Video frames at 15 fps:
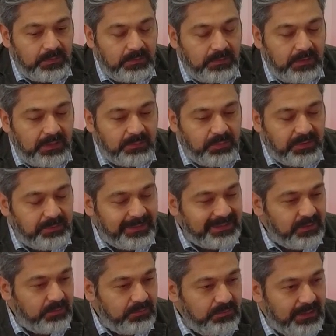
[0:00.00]
después
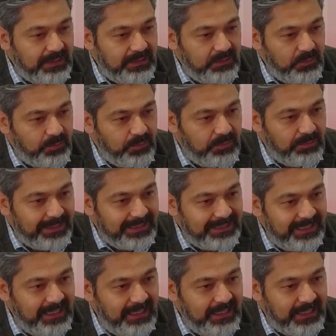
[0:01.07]
pasé un ratito por
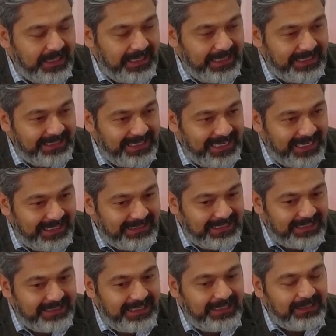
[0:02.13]
Brasil y regresé a
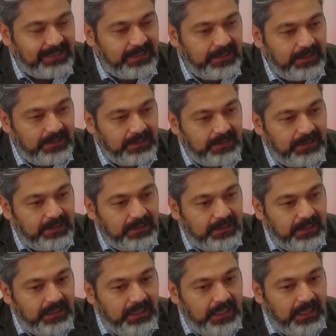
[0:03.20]
Kansas City.
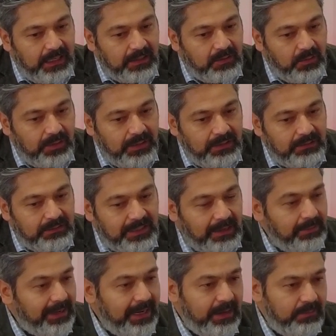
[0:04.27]
Ah,
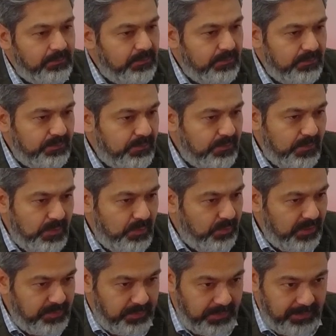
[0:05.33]
trabajé
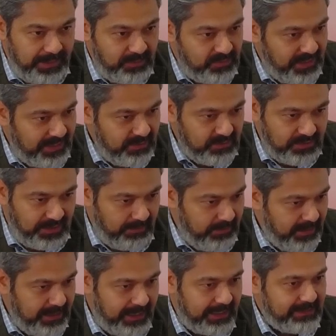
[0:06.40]
mis primeros años,
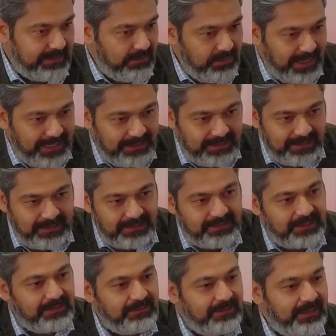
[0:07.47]
trabajé en
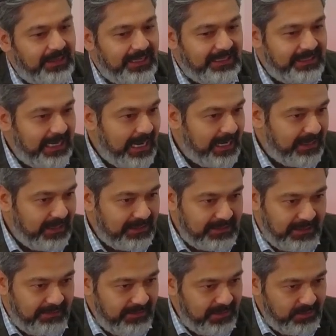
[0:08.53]
restaurantes, trabajé en las yardas,
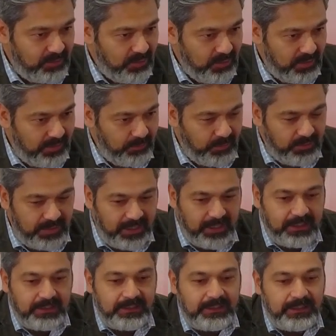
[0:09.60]
trabajé en todo lo que podía